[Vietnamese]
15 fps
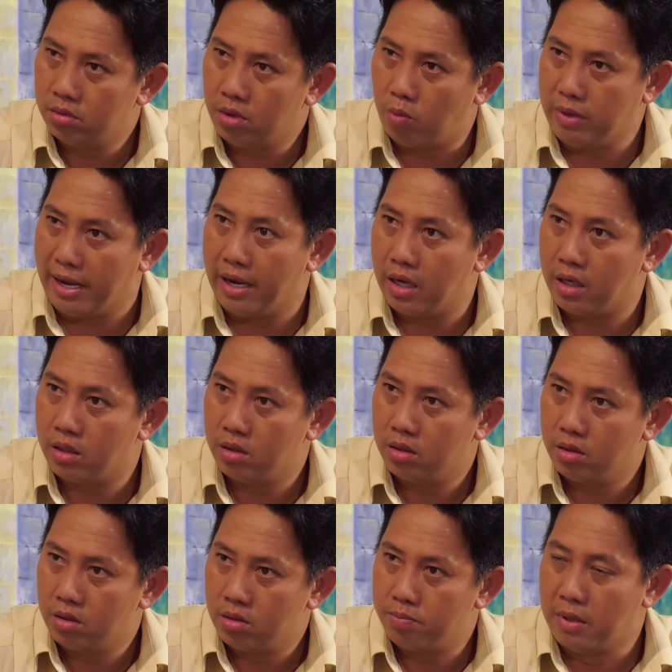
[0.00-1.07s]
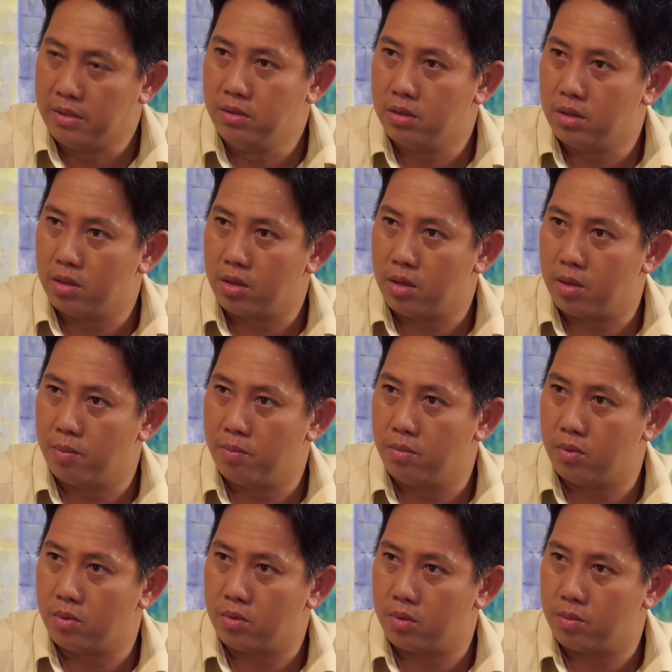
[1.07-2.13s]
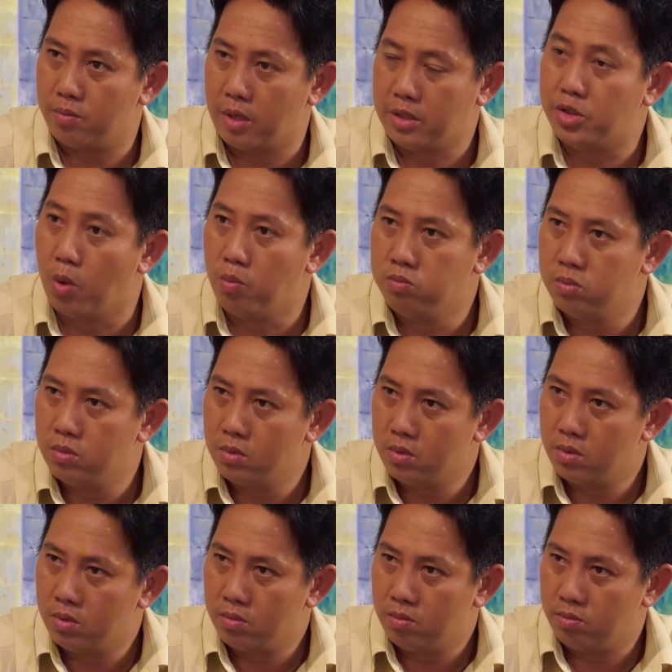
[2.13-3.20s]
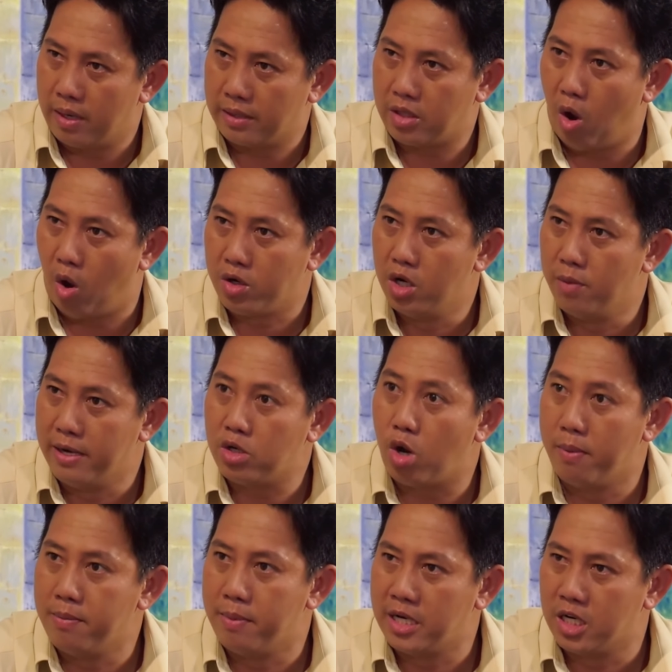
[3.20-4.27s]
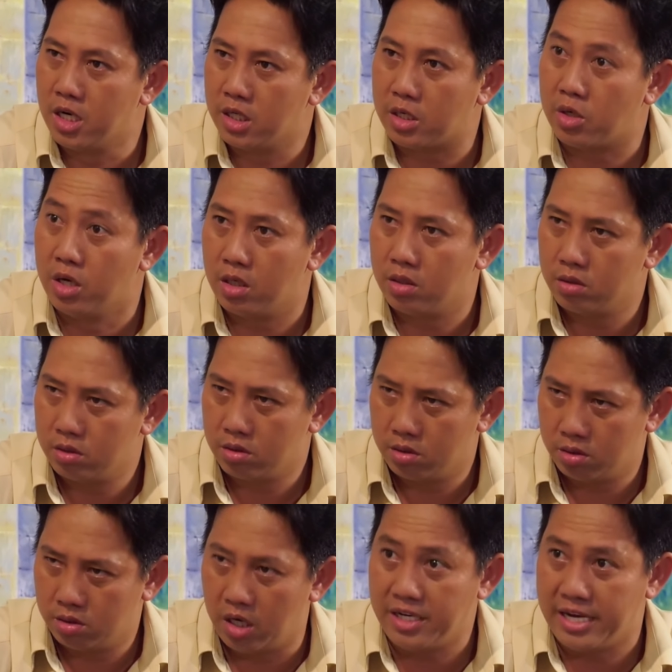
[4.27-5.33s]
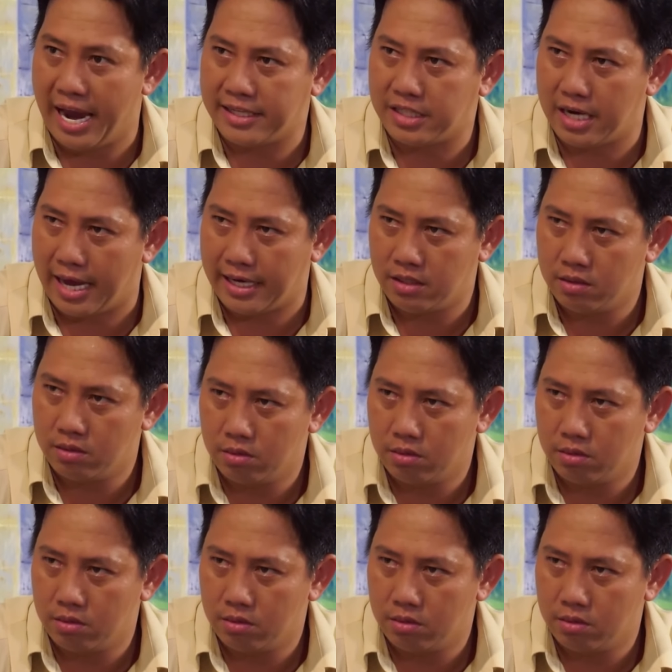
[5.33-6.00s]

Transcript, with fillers: Không lẽ à bệnh ờ, bệnh chung mà tới hồi người bệnh của mình mình ngừa sao được chơi vẽ chơi lại